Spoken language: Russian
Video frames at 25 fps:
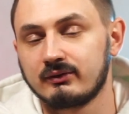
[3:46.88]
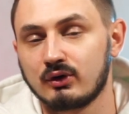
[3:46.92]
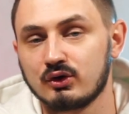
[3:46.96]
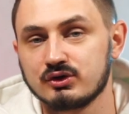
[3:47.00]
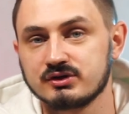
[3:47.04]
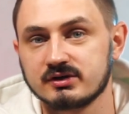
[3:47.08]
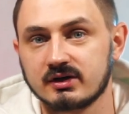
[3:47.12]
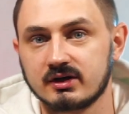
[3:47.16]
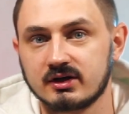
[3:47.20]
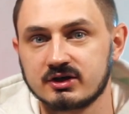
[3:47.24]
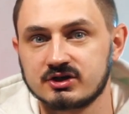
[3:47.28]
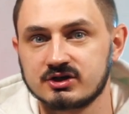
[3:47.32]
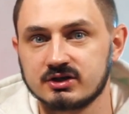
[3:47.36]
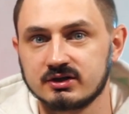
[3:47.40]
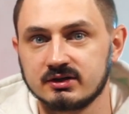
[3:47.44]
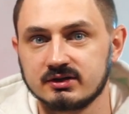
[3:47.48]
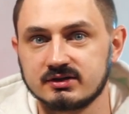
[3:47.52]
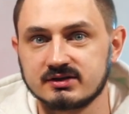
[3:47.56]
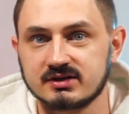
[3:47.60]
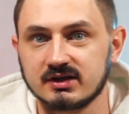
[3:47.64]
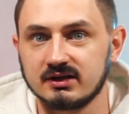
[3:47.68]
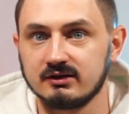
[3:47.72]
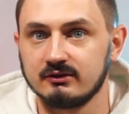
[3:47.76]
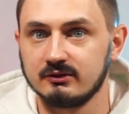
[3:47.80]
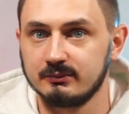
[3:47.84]
в розыгрыше
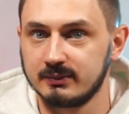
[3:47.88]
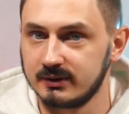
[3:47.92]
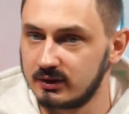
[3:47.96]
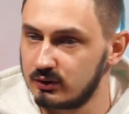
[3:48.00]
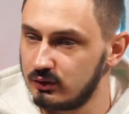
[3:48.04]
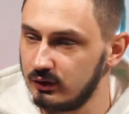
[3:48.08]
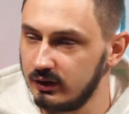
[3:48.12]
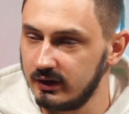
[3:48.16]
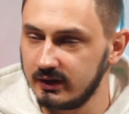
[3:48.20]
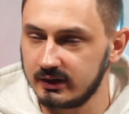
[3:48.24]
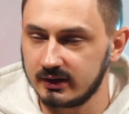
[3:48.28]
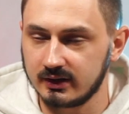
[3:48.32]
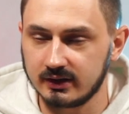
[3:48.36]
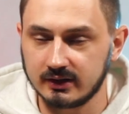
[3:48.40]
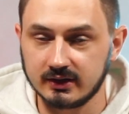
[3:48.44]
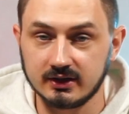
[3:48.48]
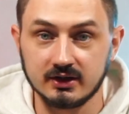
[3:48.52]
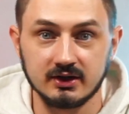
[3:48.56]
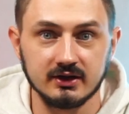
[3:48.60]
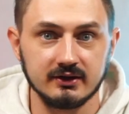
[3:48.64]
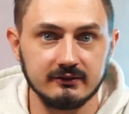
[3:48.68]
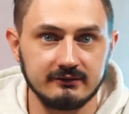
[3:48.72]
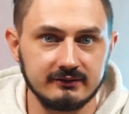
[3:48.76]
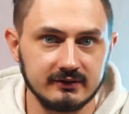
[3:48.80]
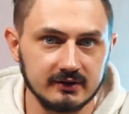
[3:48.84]
целого биткоина
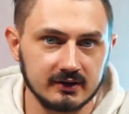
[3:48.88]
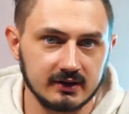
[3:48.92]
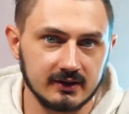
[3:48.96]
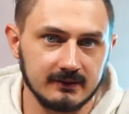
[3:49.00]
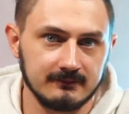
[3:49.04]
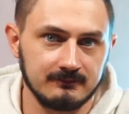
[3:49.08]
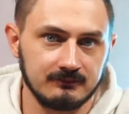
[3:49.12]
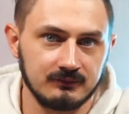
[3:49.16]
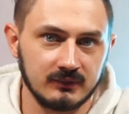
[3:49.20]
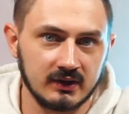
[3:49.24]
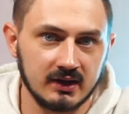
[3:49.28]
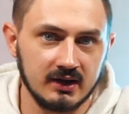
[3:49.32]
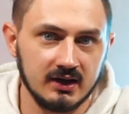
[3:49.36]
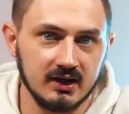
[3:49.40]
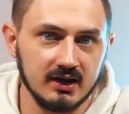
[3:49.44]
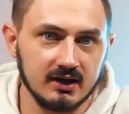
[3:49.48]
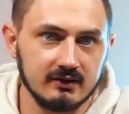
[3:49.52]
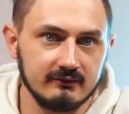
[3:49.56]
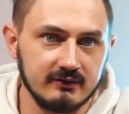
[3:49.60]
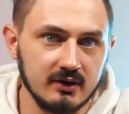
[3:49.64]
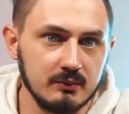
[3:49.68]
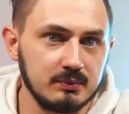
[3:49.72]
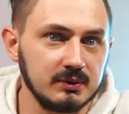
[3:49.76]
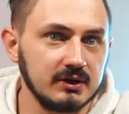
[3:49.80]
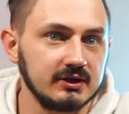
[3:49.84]
или эфира.
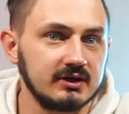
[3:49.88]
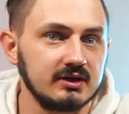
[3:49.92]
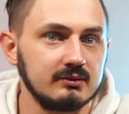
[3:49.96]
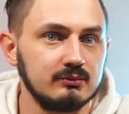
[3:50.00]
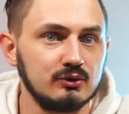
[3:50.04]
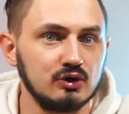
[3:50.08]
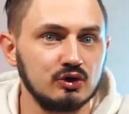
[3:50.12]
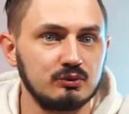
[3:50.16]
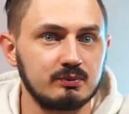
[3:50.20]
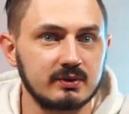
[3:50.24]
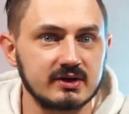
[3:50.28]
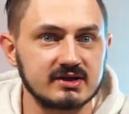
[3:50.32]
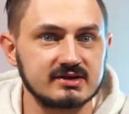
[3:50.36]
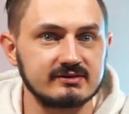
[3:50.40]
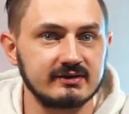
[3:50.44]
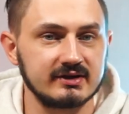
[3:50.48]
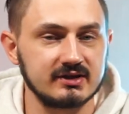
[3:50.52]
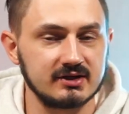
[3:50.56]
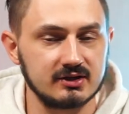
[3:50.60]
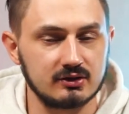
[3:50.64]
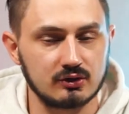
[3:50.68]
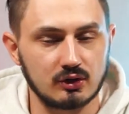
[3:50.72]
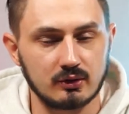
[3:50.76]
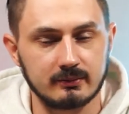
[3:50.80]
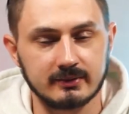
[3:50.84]
Выплаты будут
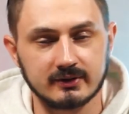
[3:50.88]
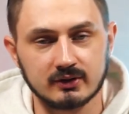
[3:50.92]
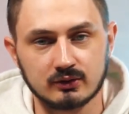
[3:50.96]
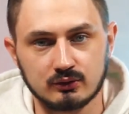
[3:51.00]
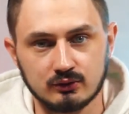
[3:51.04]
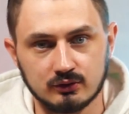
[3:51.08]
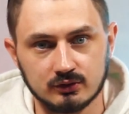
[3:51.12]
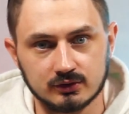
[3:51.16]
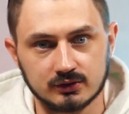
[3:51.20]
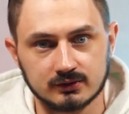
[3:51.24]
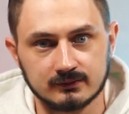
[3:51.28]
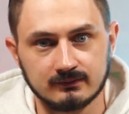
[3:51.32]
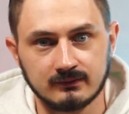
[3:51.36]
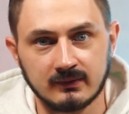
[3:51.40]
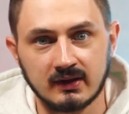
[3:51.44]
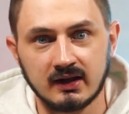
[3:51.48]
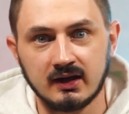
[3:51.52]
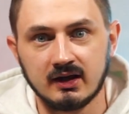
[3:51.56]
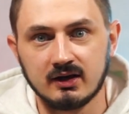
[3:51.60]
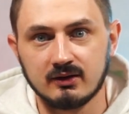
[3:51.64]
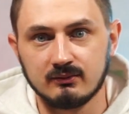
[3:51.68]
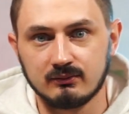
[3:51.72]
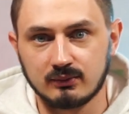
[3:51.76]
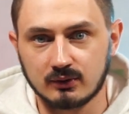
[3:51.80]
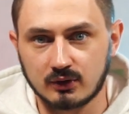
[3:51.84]
производить Robinhood,
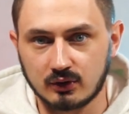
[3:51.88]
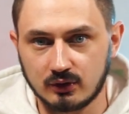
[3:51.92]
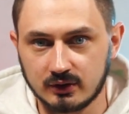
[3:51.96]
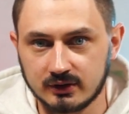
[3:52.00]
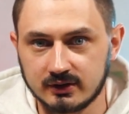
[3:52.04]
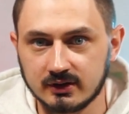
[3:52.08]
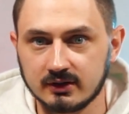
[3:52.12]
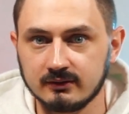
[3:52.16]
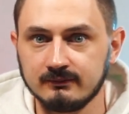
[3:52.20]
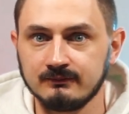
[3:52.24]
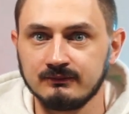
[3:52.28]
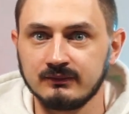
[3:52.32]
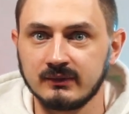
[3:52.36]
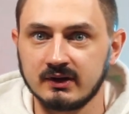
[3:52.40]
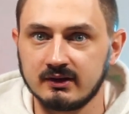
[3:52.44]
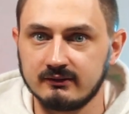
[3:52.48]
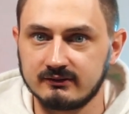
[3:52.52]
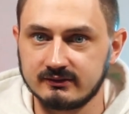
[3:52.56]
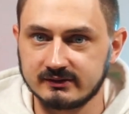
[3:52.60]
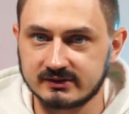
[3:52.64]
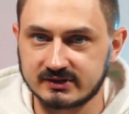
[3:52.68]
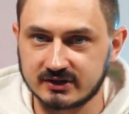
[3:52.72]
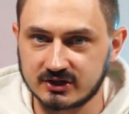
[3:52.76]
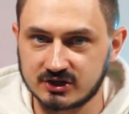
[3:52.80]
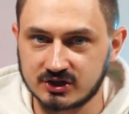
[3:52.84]
брокер
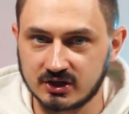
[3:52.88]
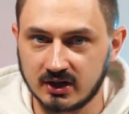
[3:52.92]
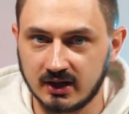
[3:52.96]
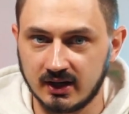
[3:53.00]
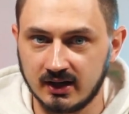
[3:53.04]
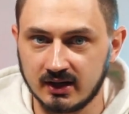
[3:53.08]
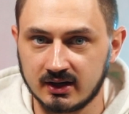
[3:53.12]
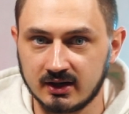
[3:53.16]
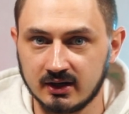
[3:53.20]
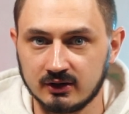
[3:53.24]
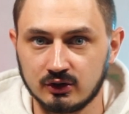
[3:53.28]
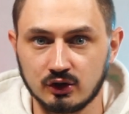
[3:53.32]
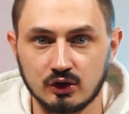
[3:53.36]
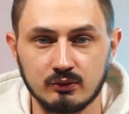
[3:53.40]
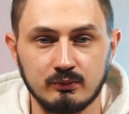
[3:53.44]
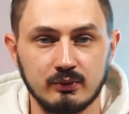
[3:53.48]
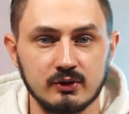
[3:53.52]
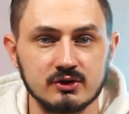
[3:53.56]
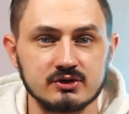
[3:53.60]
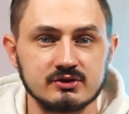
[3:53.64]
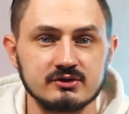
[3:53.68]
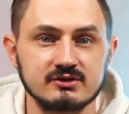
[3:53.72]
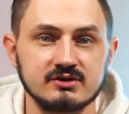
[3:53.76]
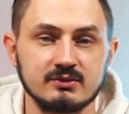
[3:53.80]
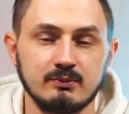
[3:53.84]
в США, который
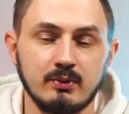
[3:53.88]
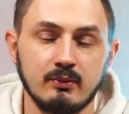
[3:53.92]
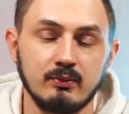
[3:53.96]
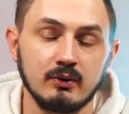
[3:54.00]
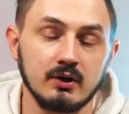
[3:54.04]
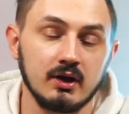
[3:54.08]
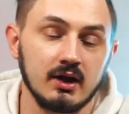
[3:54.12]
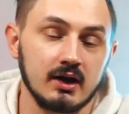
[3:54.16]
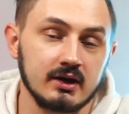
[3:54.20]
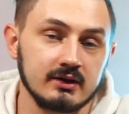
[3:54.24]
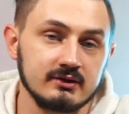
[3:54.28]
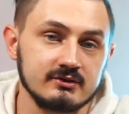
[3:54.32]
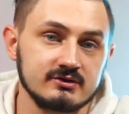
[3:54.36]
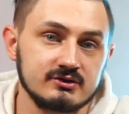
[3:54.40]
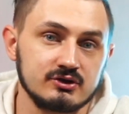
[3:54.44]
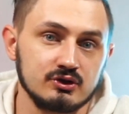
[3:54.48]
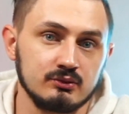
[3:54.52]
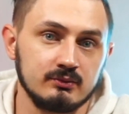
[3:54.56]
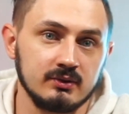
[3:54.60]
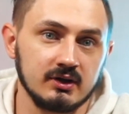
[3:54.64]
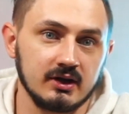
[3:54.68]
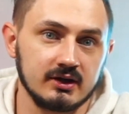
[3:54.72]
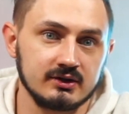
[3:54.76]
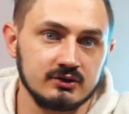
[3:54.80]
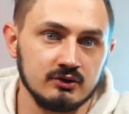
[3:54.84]
пользуется популярностью
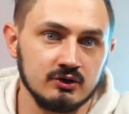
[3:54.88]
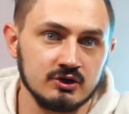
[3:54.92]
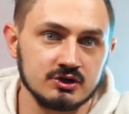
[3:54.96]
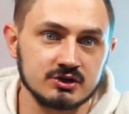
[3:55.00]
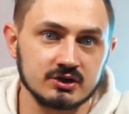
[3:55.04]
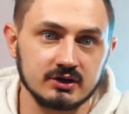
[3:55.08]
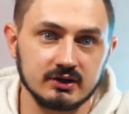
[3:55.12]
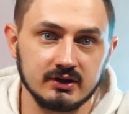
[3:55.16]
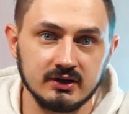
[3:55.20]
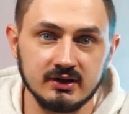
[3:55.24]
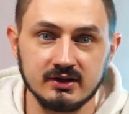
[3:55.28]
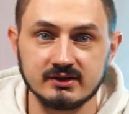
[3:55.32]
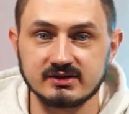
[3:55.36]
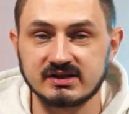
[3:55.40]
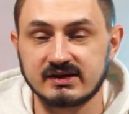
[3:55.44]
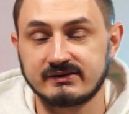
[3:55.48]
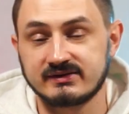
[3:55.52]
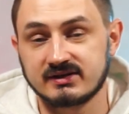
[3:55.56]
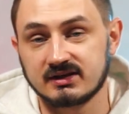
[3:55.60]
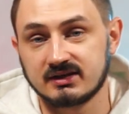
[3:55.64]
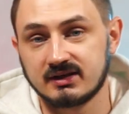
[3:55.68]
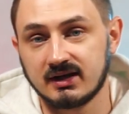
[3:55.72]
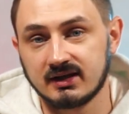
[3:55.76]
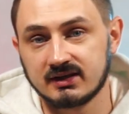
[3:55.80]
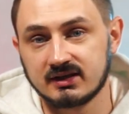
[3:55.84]
у молодежи и
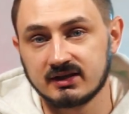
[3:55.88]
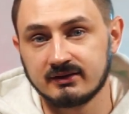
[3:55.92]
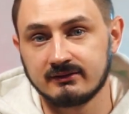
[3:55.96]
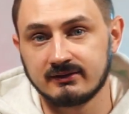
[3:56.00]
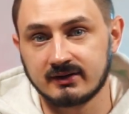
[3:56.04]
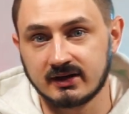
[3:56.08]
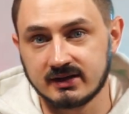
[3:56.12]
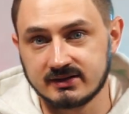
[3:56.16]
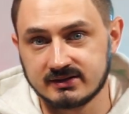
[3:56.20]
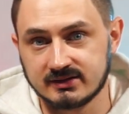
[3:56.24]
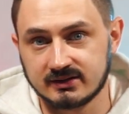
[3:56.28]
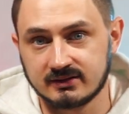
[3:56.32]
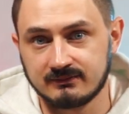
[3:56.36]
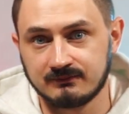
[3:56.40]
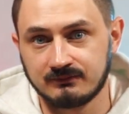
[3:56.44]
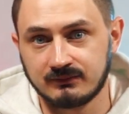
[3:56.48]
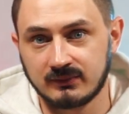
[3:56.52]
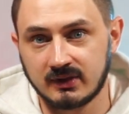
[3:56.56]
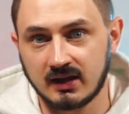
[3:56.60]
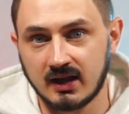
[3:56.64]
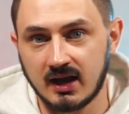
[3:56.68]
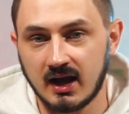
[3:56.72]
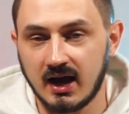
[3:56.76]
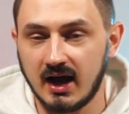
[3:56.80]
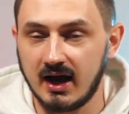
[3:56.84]
завсегдатаев Reddit.
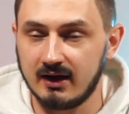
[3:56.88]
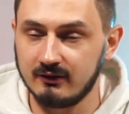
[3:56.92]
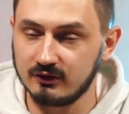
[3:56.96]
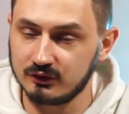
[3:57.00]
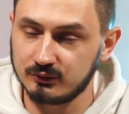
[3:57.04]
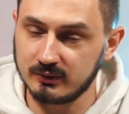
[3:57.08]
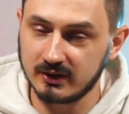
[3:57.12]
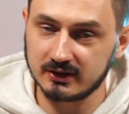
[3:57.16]
А вот